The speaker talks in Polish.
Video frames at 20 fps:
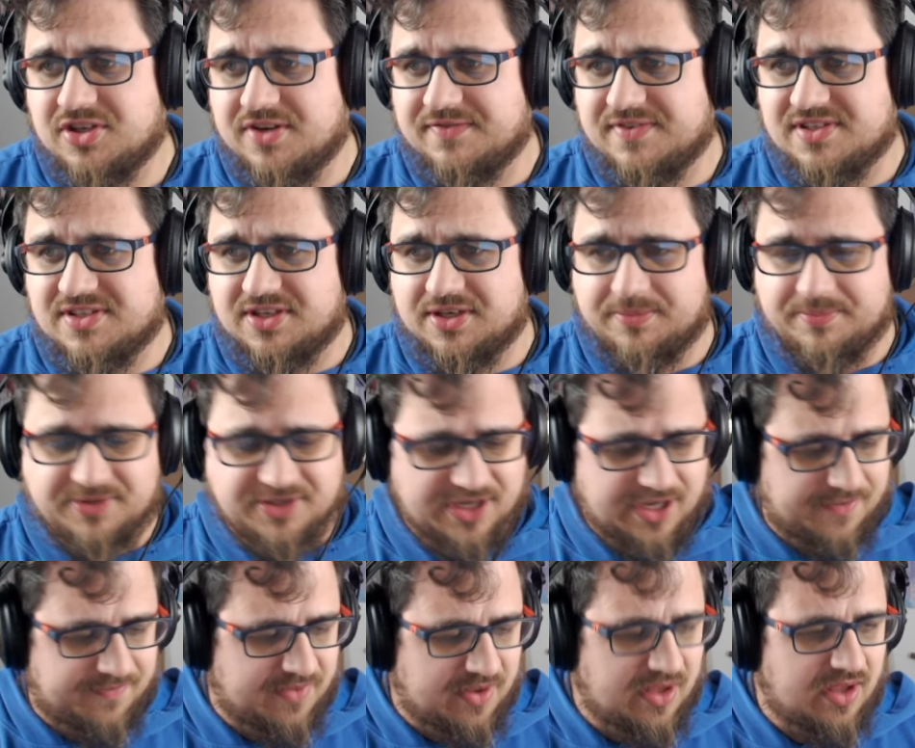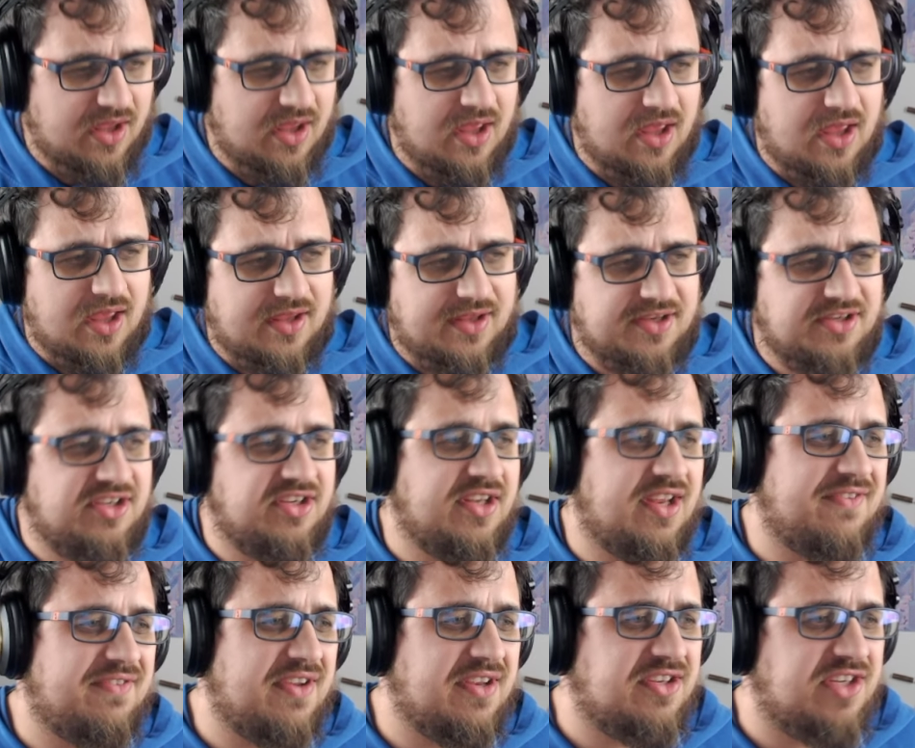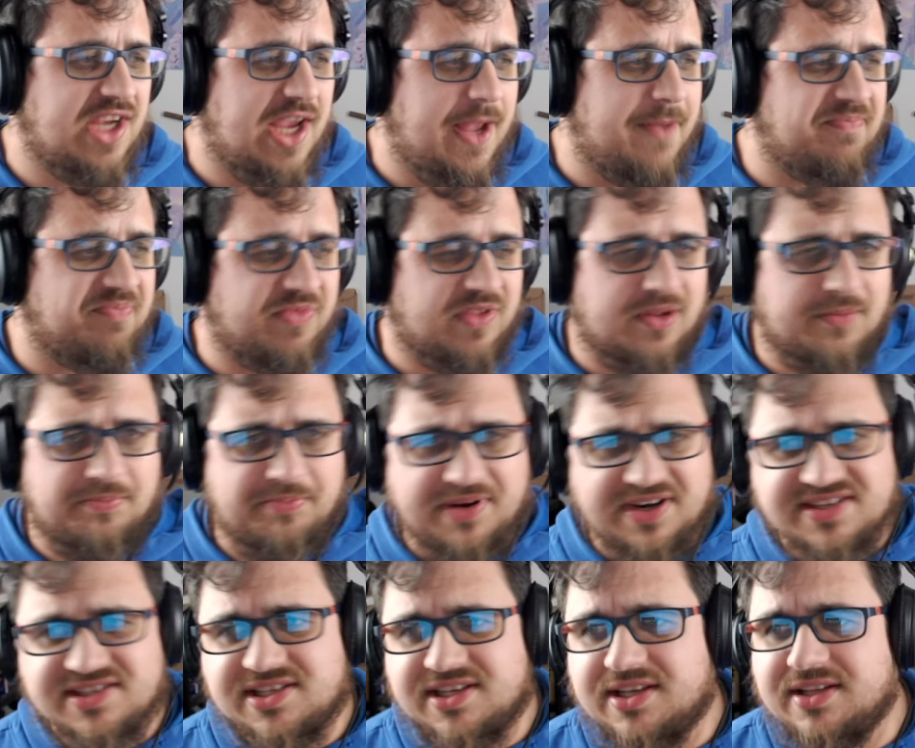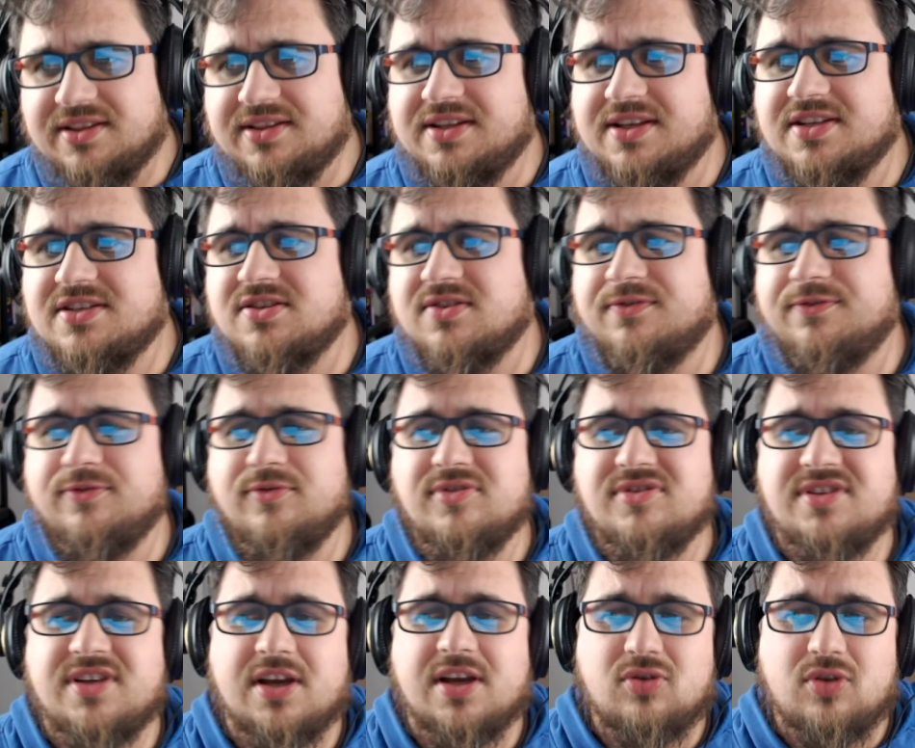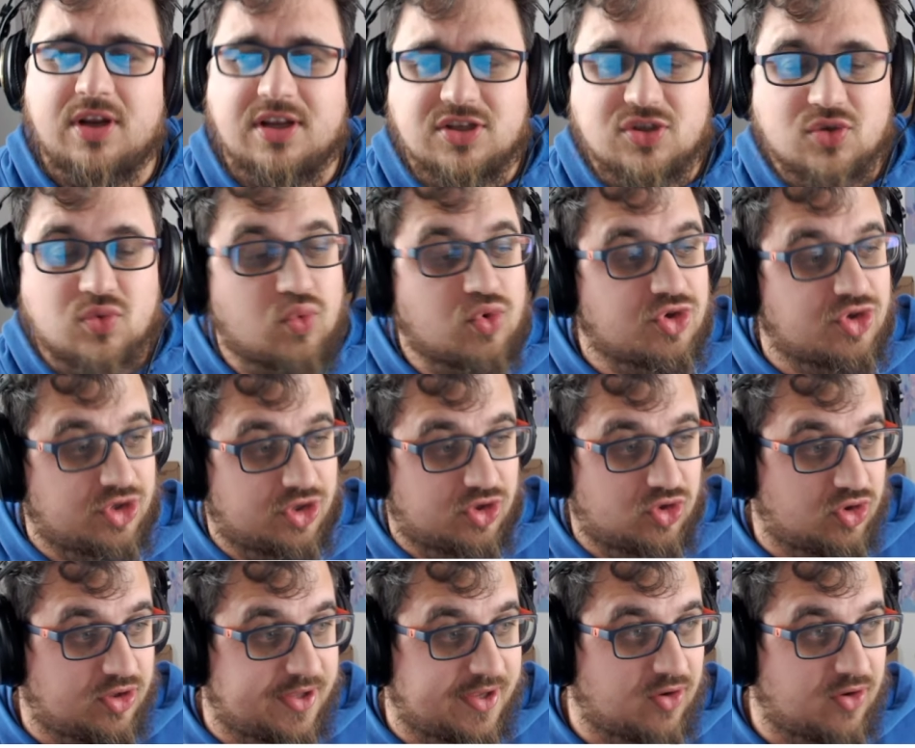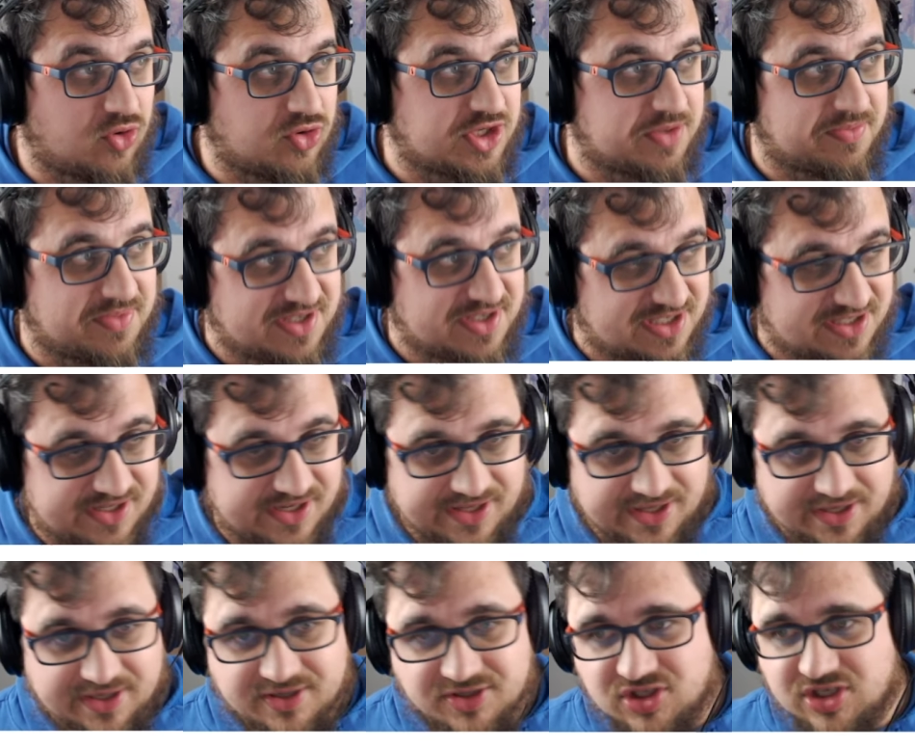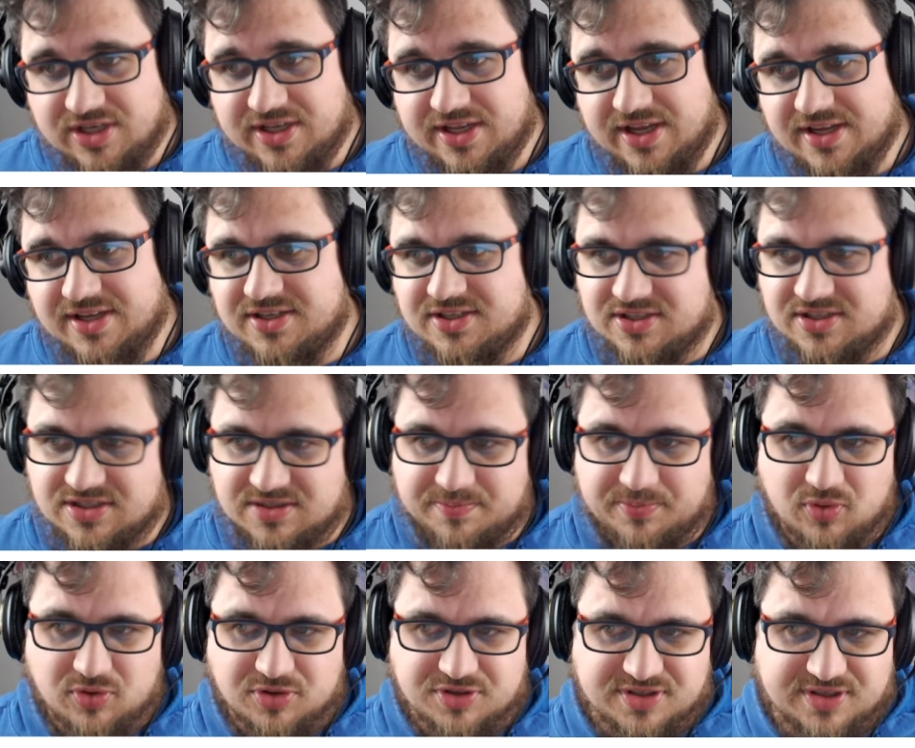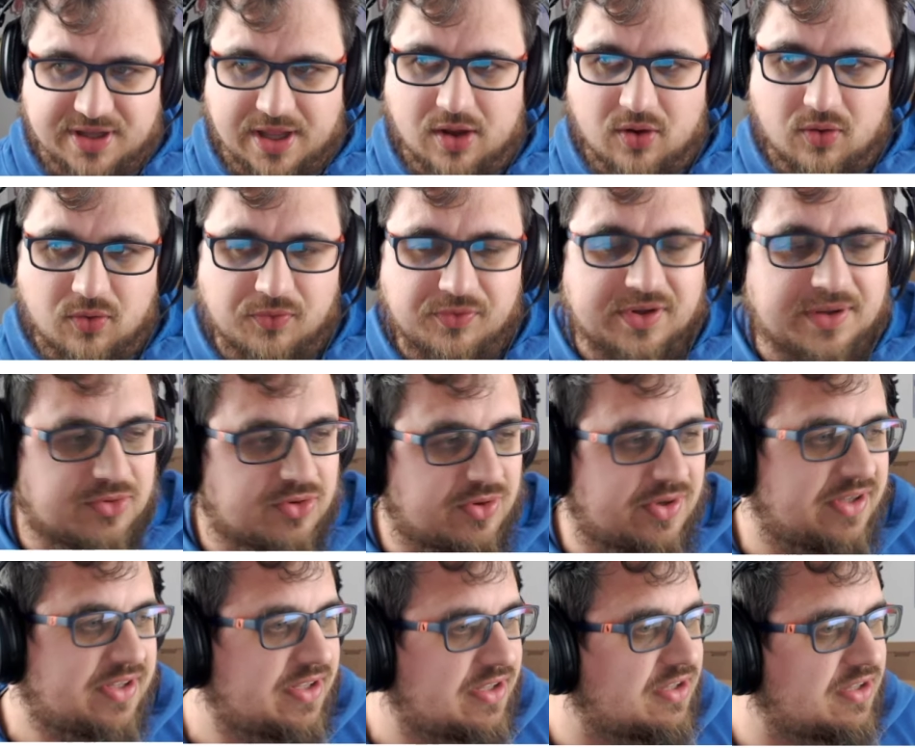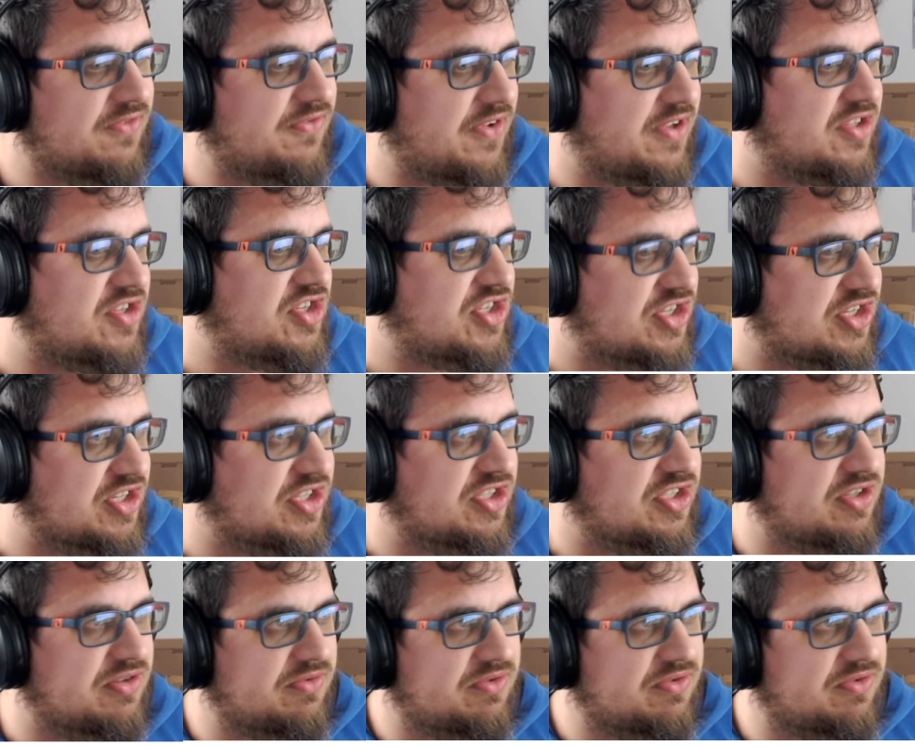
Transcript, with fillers: JavaScriptie. Jeśli nie wiecie, parseInt jest to funkcja, która służy do tego, żeby string, czyli jakiś zbiór znaków, na przykład 1, 2, 3,